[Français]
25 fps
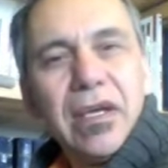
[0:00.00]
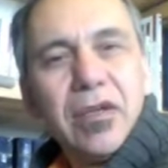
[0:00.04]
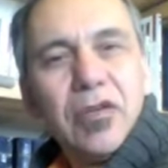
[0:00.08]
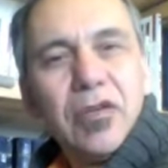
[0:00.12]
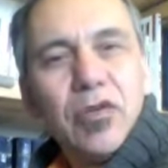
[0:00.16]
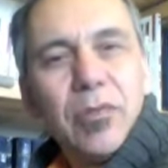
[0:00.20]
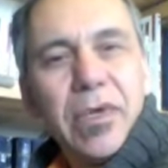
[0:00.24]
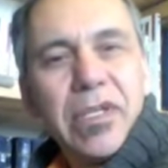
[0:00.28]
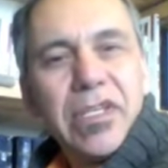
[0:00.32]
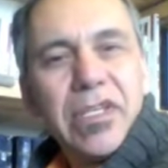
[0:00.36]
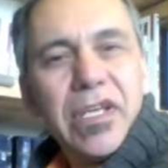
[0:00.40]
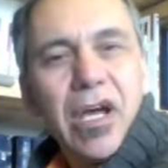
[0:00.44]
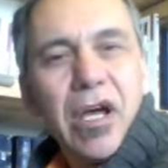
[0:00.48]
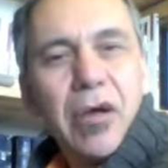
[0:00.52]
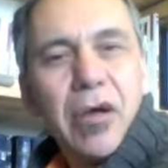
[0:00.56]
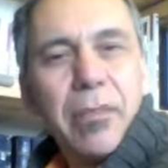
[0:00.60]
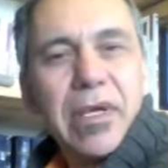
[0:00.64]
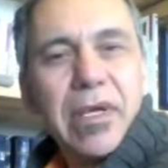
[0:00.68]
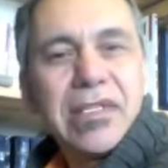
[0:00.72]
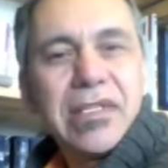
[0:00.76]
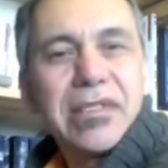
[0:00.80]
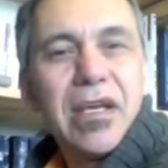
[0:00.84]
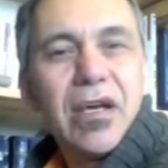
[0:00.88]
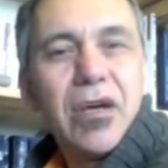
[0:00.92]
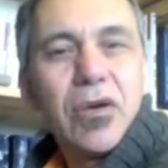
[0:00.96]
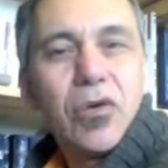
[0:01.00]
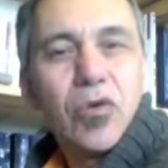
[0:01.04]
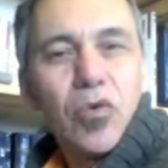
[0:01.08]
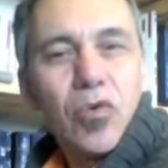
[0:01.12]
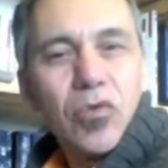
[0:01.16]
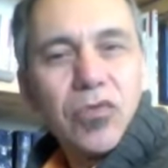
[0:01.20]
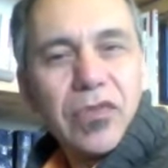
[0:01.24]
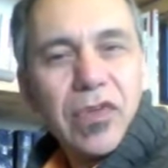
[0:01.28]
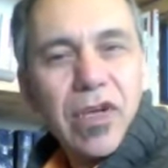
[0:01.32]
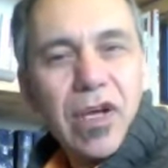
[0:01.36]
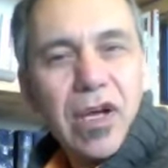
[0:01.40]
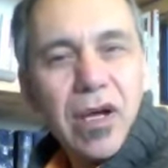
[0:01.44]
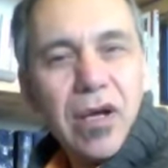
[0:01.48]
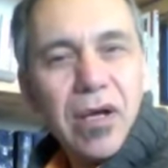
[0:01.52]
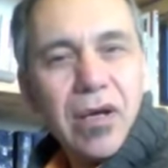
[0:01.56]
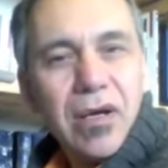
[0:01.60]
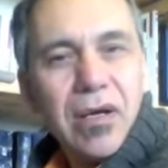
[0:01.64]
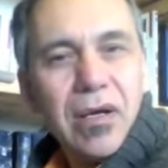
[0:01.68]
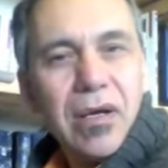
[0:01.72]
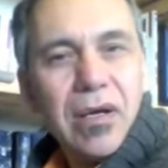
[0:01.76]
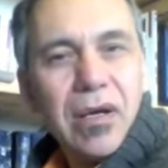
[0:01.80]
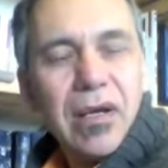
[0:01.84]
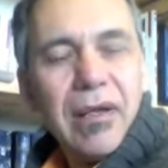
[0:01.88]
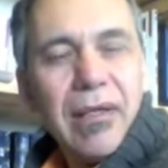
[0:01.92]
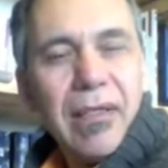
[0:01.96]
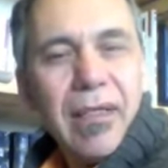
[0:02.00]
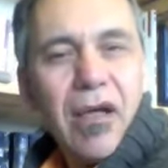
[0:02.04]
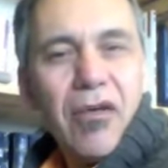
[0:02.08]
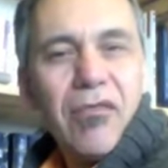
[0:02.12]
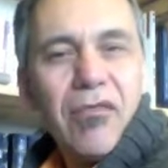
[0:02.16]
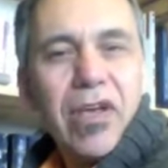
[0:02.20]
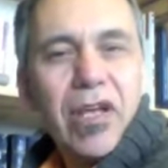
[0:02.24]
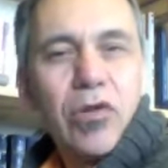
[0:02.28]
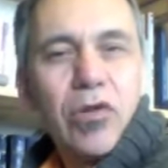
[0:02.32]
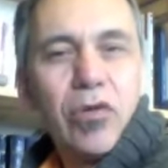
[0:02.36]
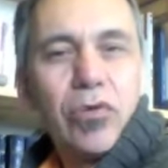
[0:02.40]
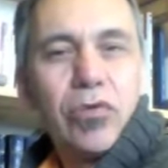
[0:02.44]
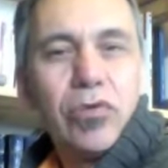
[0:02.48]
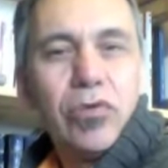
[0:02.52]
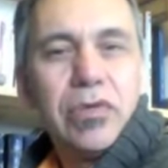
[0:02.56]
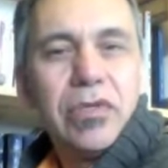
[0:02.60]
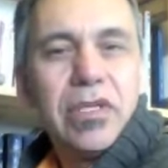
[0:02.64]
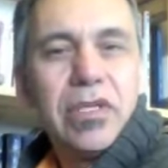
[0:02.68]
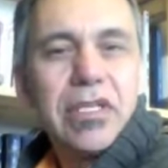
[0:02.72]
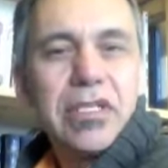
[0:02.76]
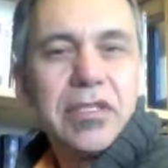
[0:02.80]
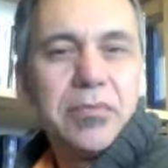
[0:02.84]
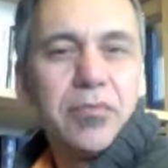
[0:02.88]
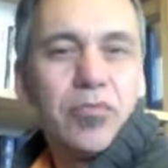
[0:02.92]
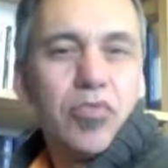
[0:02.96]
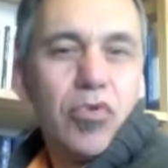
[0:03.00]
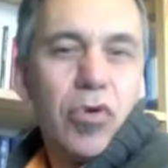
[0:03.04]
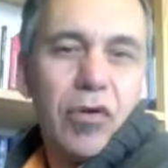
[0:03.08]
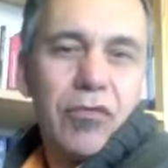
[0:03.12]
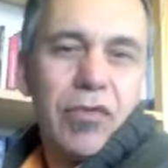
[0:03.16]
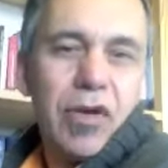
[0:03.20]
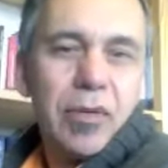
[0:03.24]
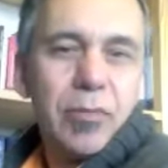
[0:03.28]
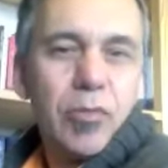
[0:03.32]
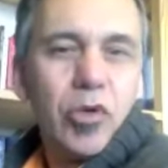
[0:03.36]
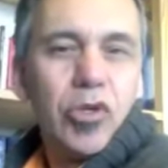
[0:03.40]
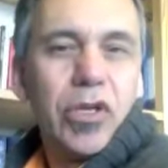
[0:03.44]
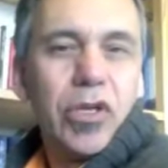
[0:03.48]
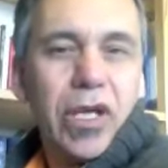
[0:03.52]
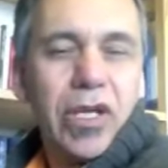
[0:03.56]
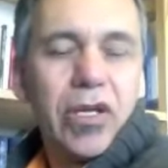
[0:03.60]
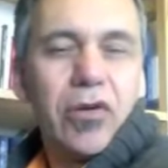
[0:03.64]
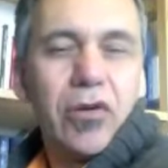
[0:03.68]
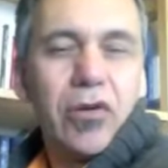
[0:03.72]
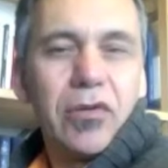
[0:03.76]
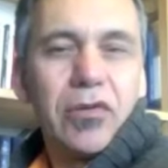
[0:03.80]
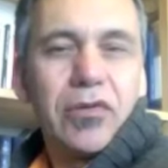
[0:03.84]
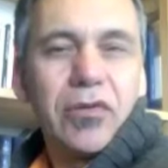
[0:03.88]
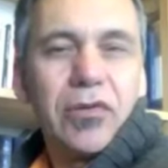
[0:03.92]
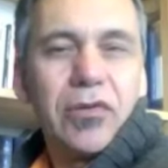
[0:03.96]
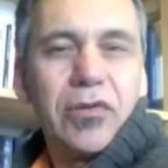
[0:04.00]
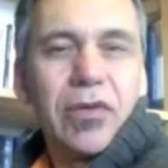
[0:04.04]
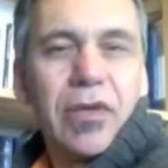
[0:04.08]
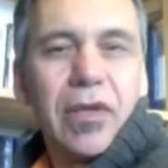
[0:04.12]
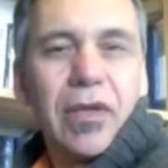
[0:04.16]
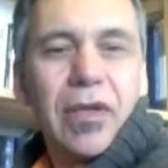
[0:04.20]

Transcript: de manière à passer un contrat avec l'occultisme pour avoir de bonnes récoltes.